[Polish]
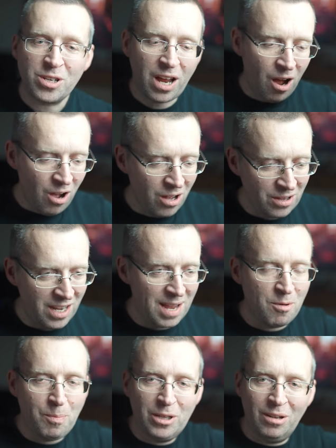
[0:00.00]
że on i
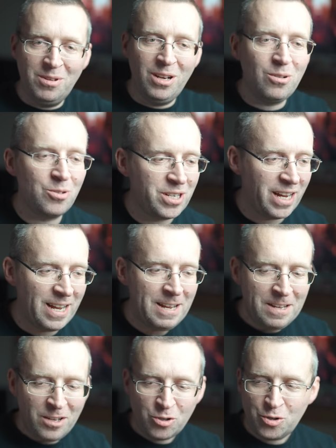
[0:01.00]
jemu podobni ludzie
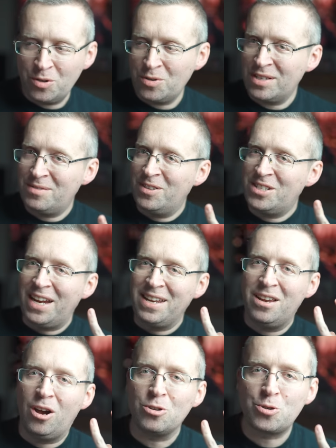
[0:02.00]
czują się
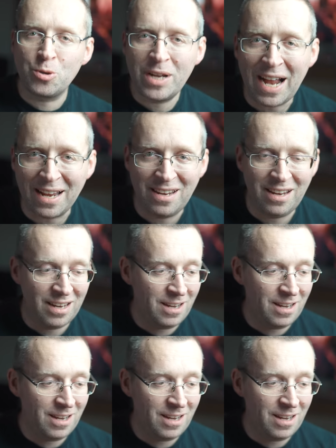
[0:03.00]
zwyczajnie oszukani